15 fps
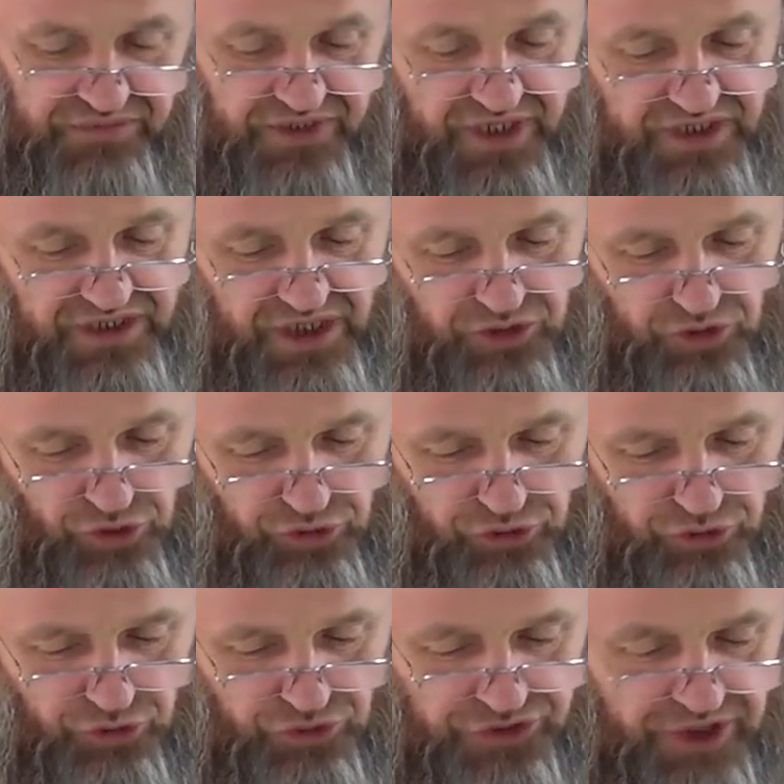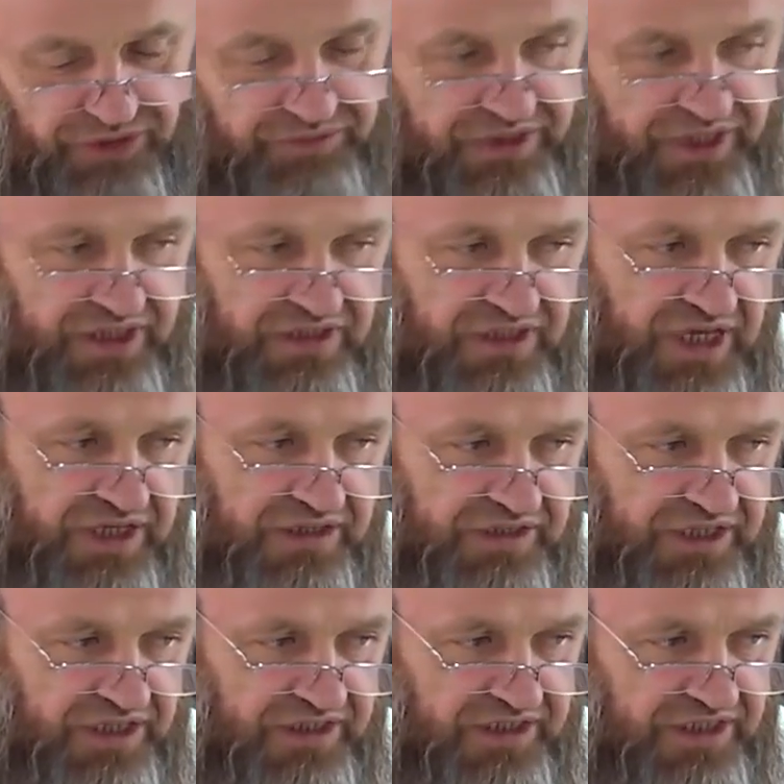tekrar öldürülsem, tekrar
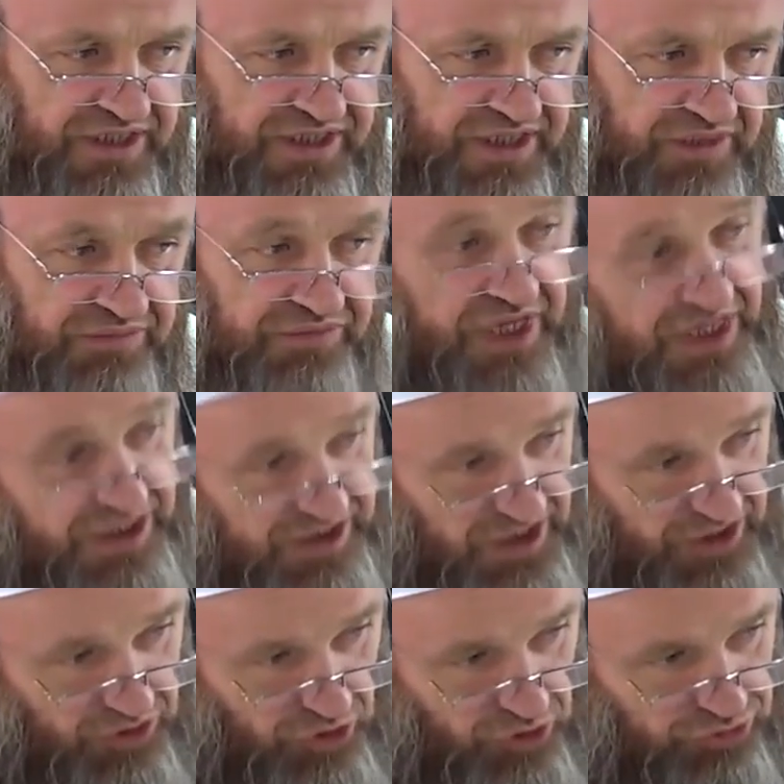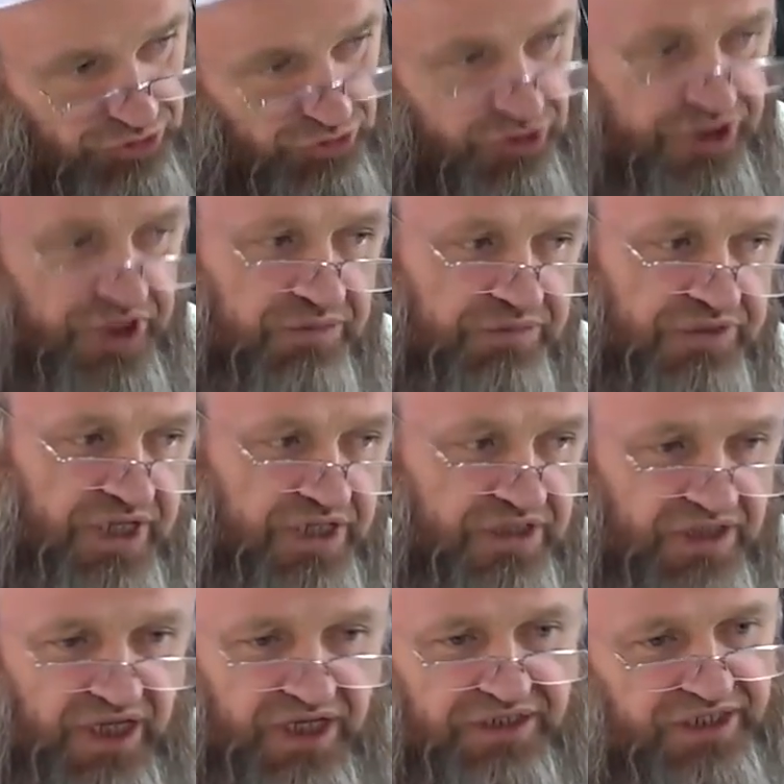diriltilsem, tekrar öldürülsem,
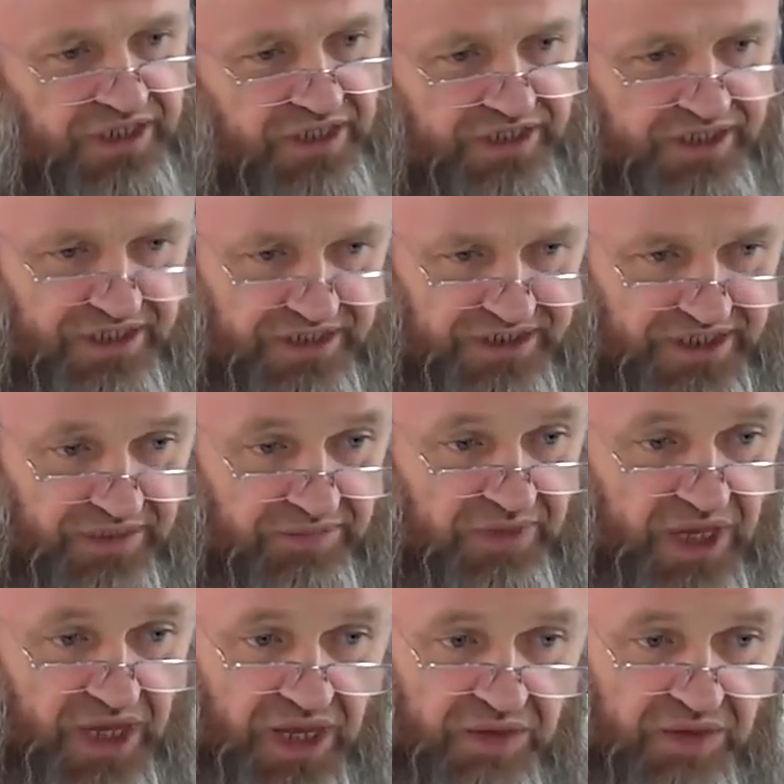tekrar diriltilsem, tekrar diriltilsem